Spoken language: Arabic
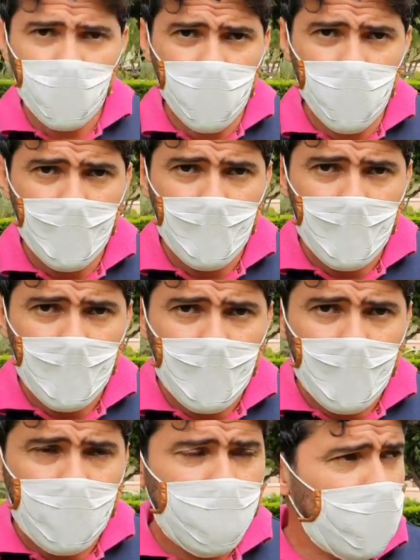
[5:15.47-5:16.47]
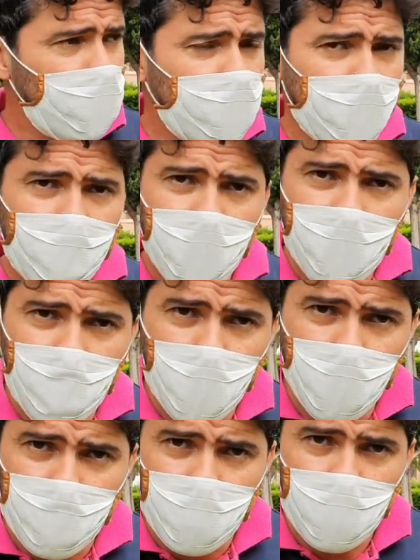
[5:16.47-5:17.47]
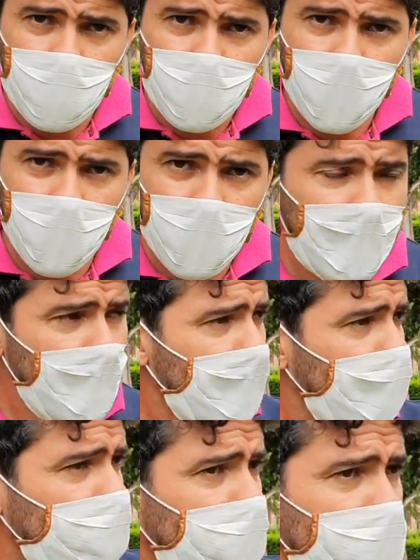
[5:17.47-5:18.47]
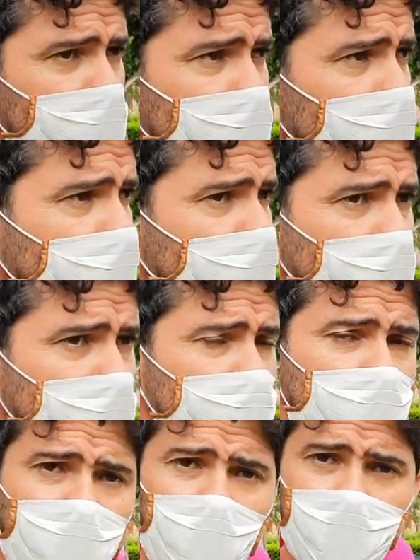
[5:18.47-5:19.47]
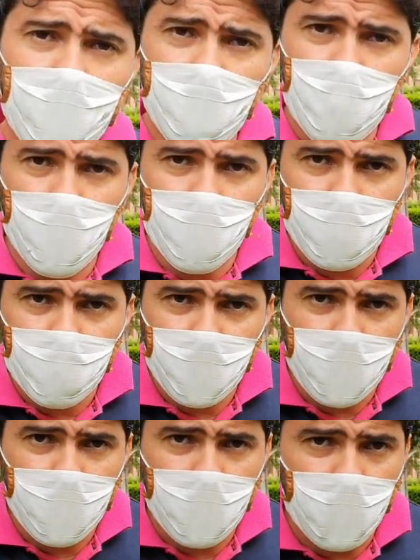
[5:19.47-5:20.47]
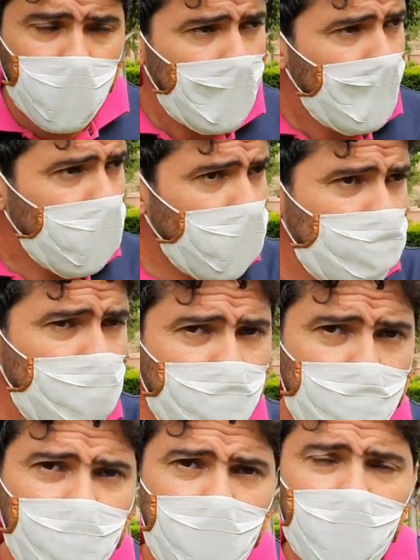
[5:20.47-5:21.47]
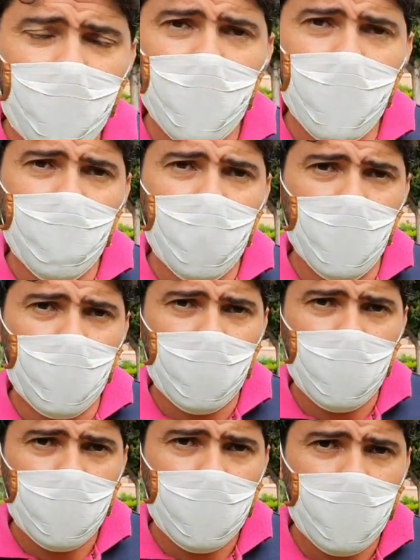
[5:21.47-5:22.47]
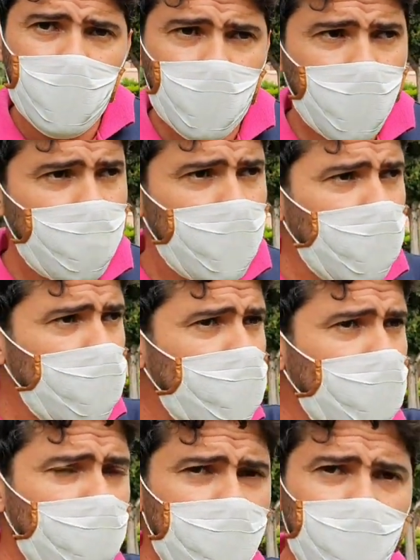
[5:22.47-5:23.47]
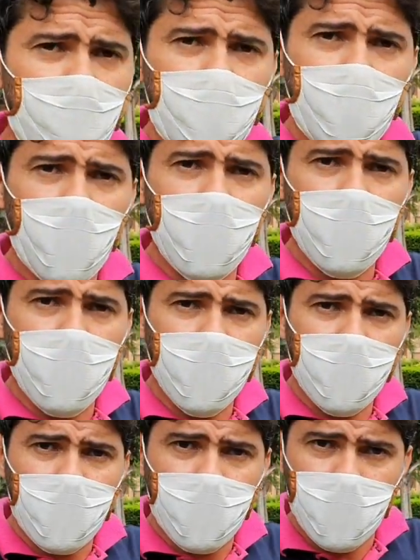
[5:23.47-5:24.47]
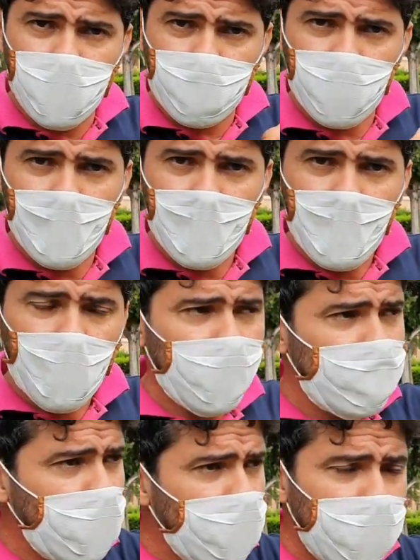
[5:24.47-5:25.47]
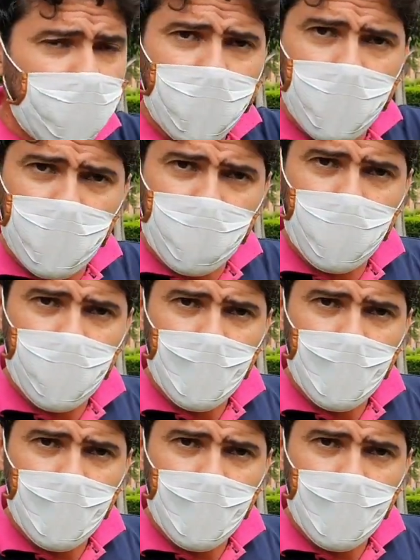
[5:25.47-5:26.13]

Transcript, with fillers: ها دايرين التعليم عن بعد ها دايرين آه، ندوات عن بعد فكريه علاش ما تكونش جامع الفناء عن بعد ويبداو يبداو يدوزوا حلقات ديال الحلقات